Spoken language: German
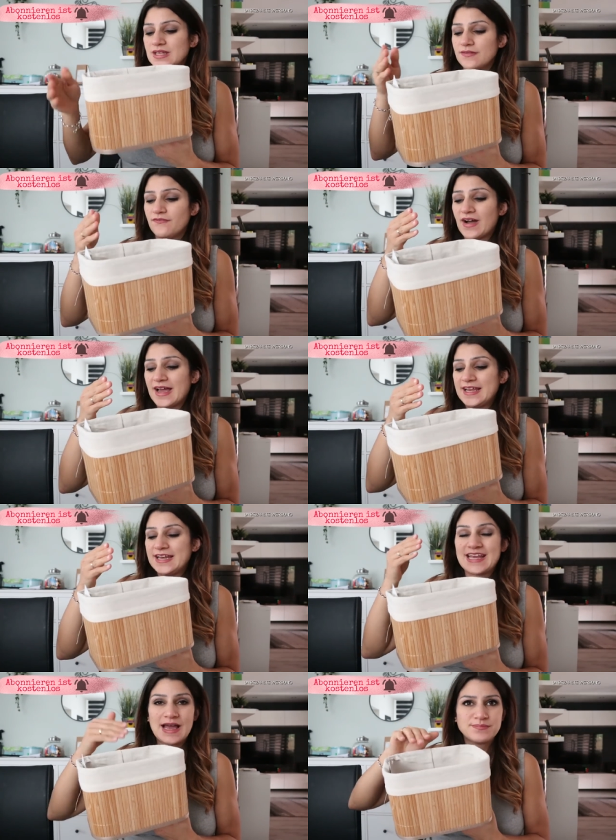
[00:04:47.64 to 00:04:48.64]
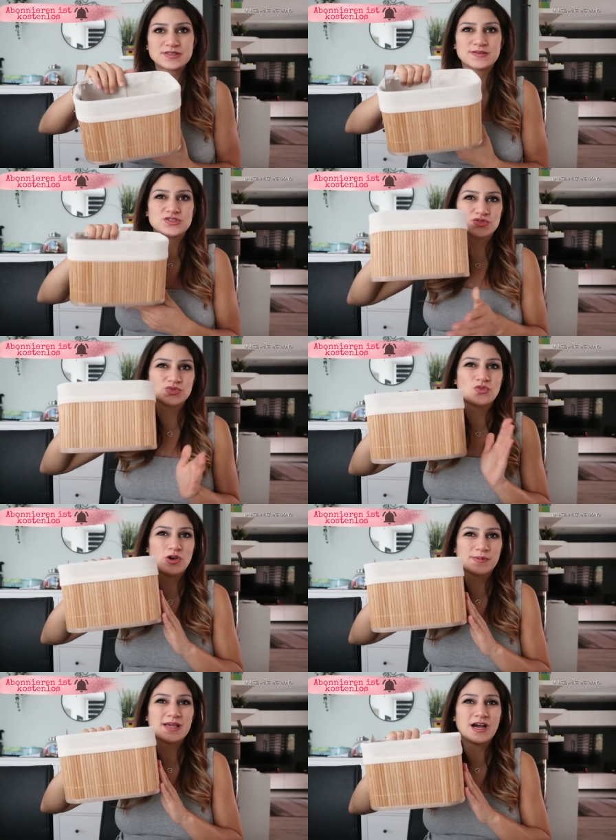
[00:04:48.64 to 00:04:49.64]
weil ich habe zwar schon so einen
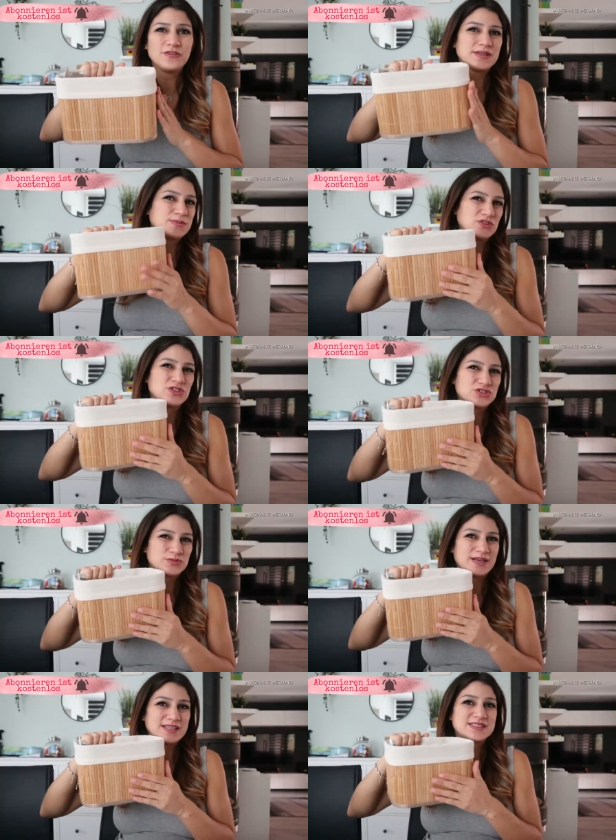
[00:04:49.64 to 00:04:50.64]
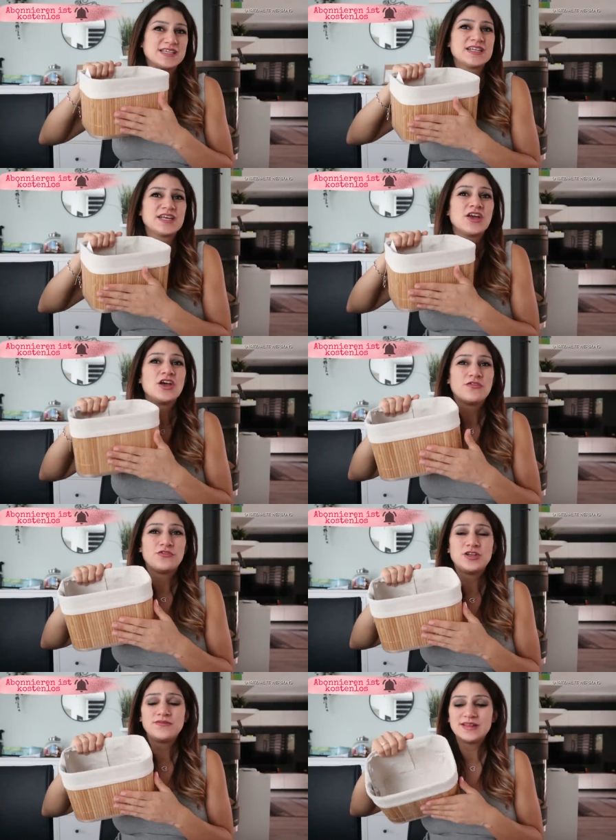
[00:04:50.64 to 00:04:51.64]
Korb gekauft, habe ich euch auch schon mal erzählt,
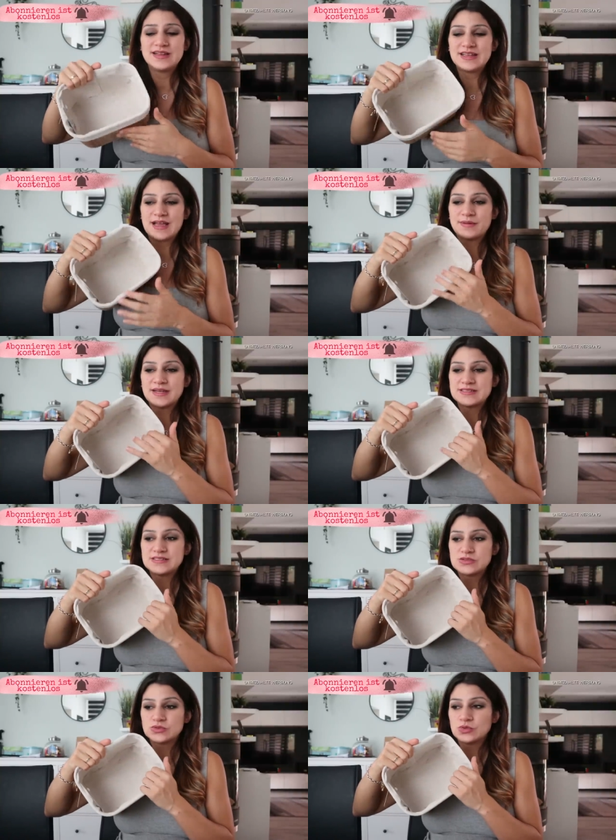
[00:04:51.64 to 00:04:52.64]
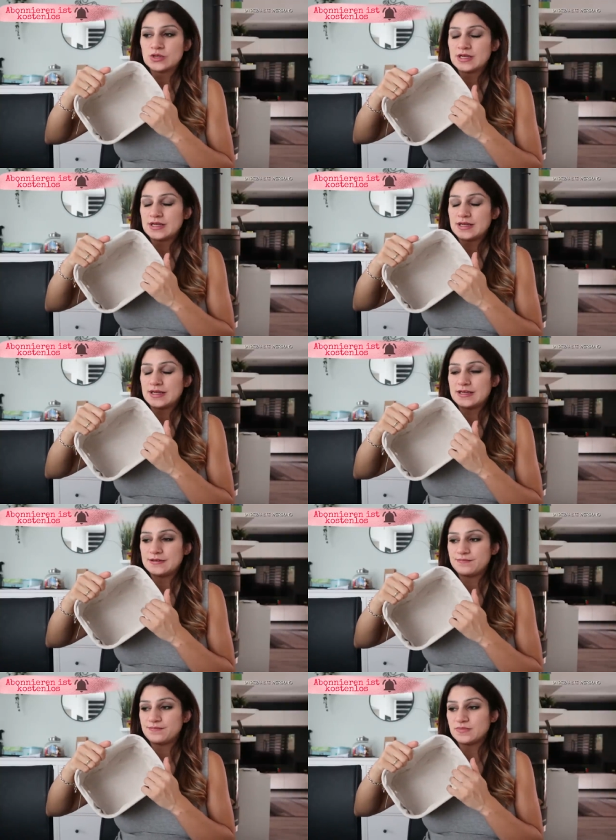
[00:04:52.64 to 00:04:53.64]
für die Windeln, aber das sind so
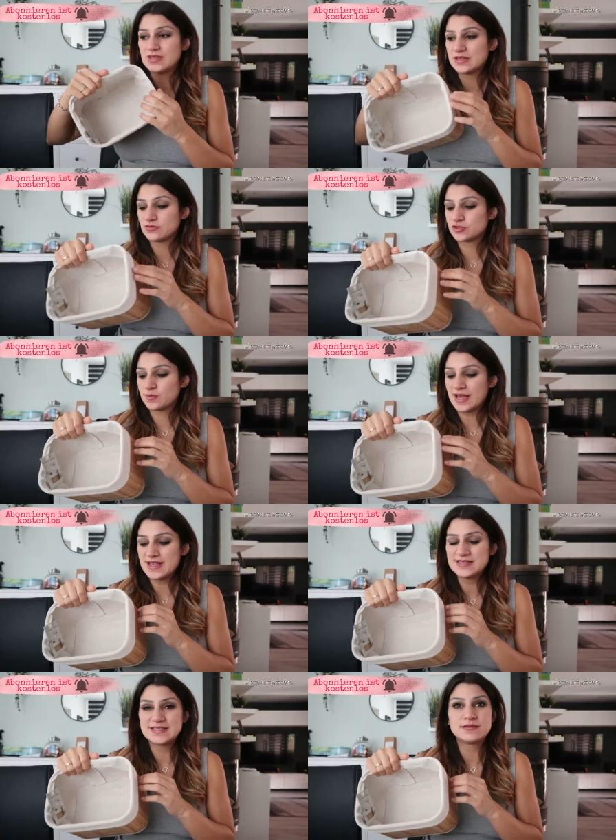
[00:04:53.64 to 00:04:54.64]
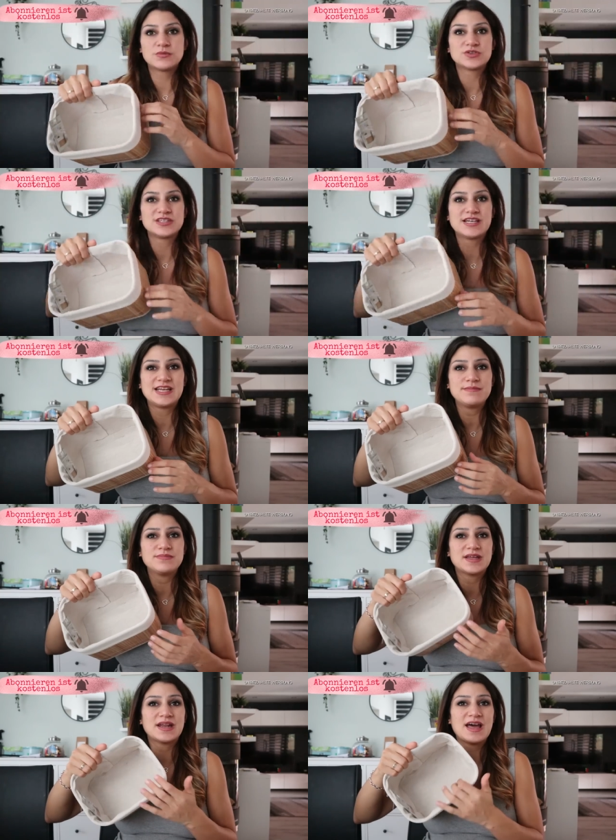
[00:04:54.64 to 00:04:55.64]
ähm, ja, so Spreißel immer und die
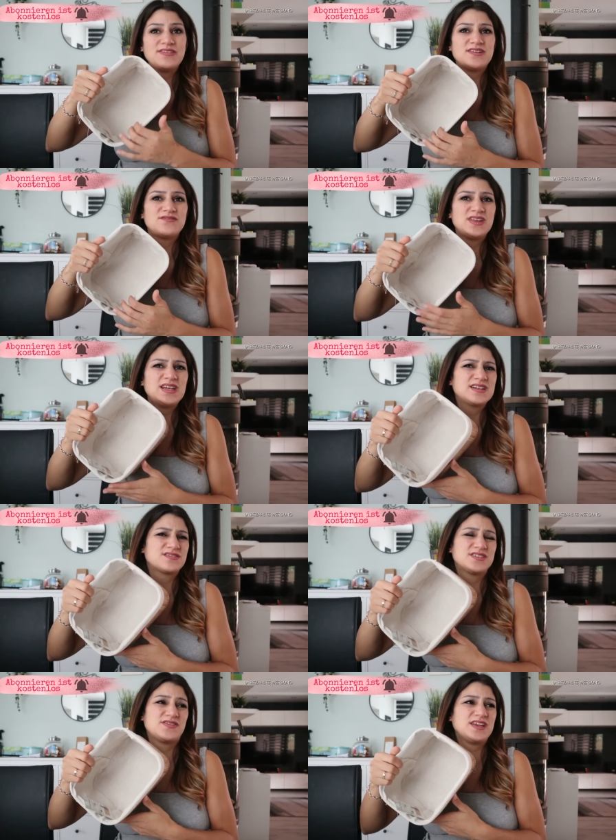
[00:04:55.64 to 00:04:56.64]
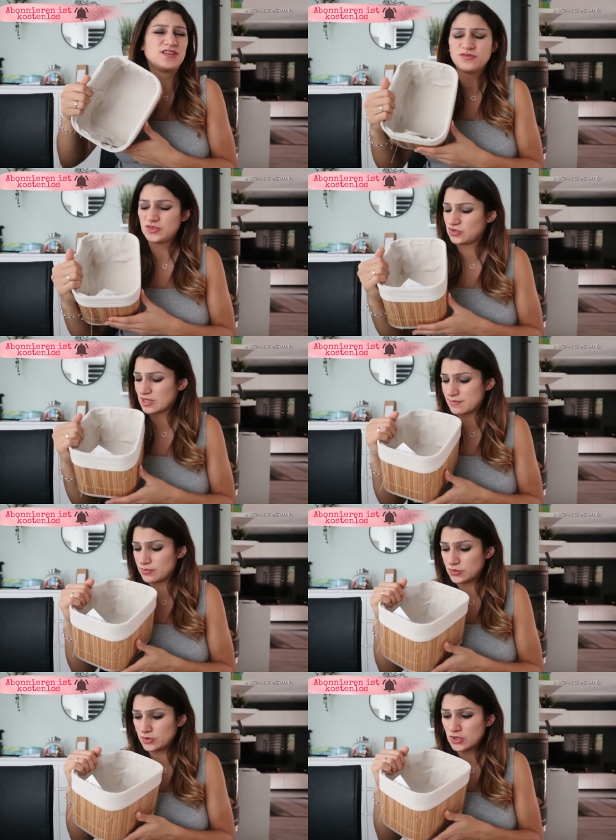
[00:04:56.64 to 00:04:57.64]
kleben dann an den Windeln und das fand ich irgendwie total
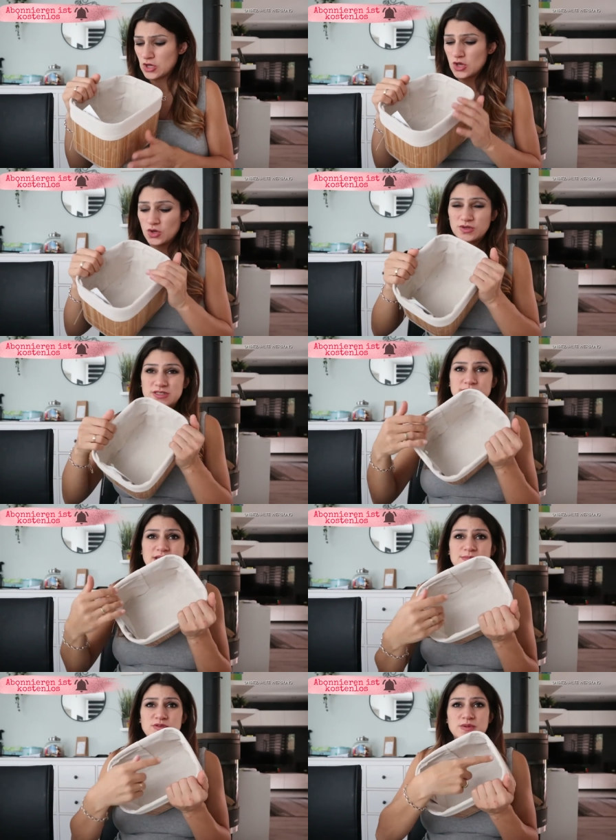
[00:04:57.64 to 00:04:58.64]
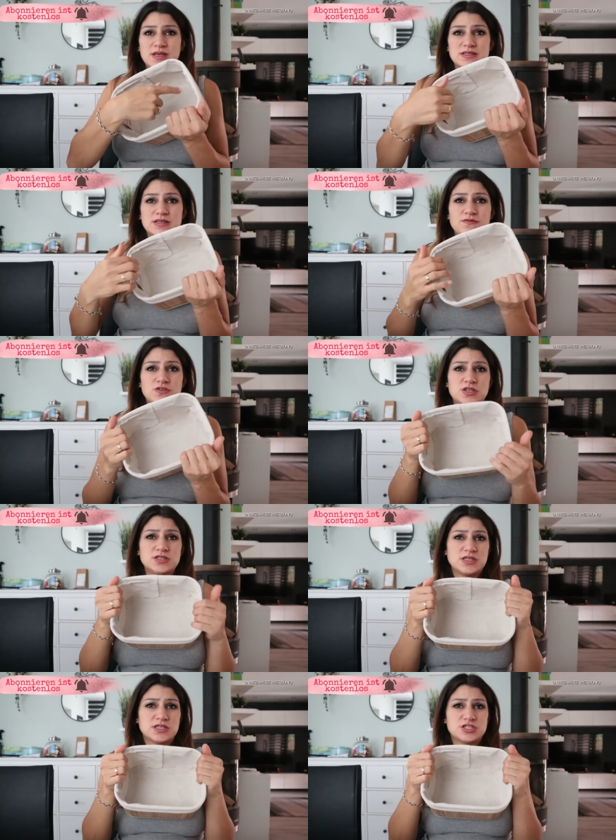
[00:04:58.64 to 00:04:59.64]
blöd und deswegen habe ich mich jetzt für
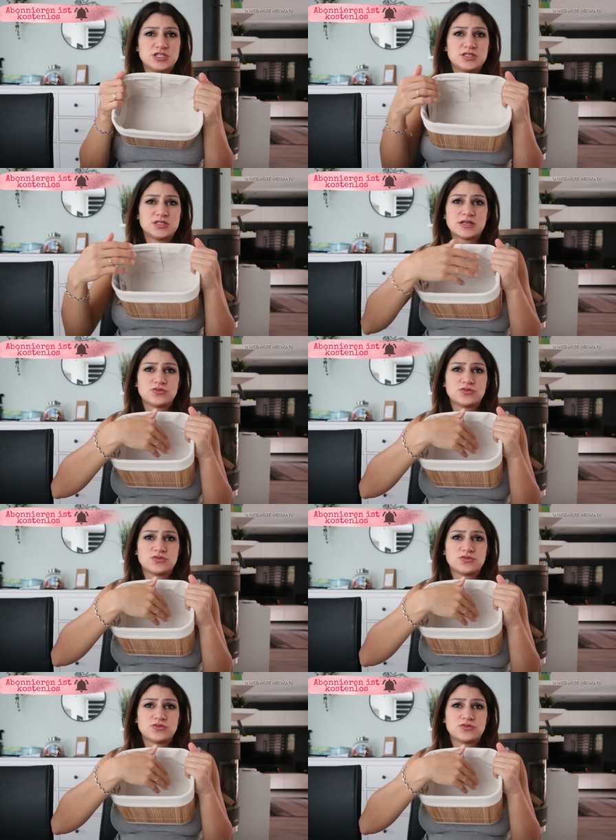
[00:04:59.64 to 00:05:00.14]
das hier entschieden. Da